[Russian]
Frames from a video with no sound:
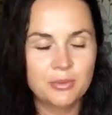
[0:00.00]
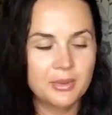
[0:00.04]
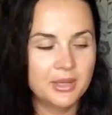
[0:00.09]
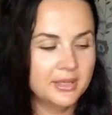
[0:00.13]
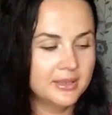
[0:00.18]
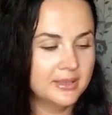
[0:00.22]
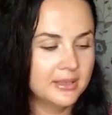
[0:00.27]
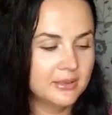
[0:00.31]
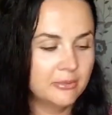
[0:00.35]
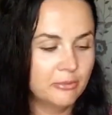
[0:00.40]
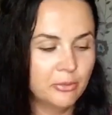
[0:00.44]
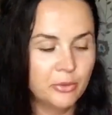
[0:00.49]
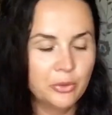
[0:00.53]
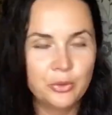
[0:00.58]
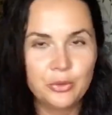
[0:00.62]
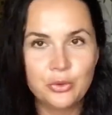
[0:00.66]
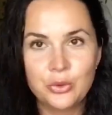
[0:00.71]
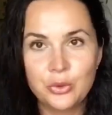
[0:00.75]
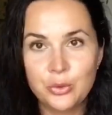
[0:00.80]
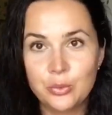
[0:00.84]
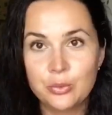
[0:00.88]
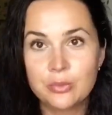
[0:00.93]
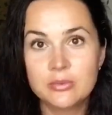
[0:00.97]
поэтому
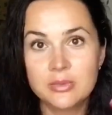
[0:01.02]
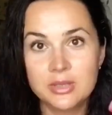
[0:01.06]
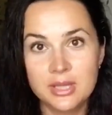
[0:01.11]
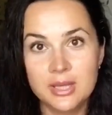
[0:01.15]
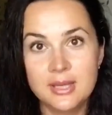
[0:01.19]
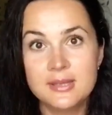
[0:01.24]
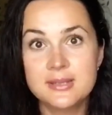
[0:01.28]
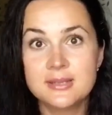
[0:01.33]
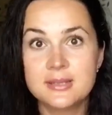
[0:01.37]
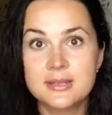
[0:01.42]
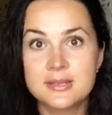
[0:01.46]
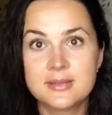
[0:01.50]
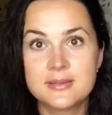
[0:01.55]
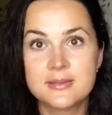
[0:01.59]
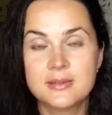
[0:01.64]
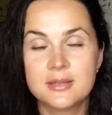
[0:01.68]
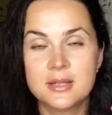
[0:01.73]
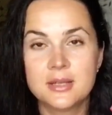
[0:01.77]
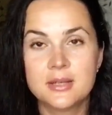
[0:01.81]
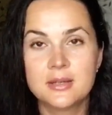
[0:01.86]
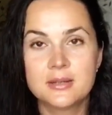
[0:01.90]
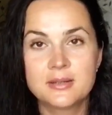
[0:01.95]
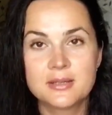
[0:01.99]
ну, я, естественно,
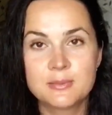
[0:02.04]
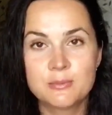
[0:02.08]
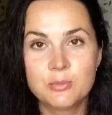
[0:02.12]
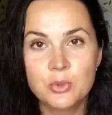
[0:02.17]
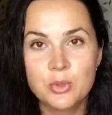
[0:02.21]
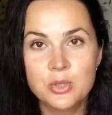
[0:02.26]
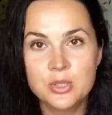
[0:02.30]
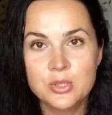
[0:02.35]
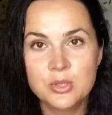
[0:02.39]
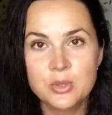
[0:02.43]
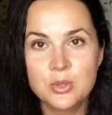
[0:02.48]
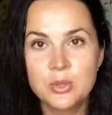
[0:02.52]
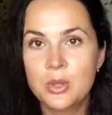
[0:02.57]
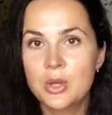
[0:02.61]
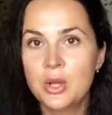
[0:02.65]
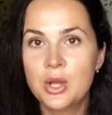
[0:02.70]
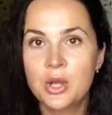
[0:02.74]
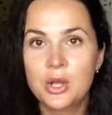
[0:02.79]
их использую,